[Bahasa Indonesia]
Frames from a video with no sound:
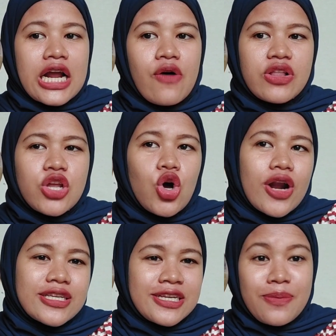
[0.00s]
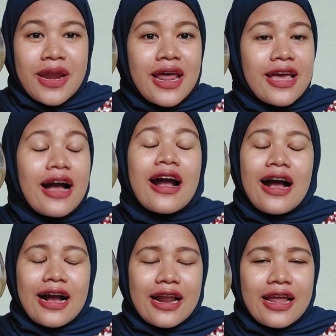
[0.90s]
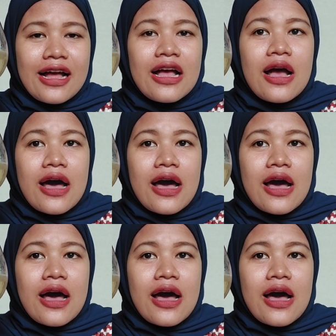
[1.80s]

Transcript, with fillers: khawatir kok rasanya beda ya enggak karena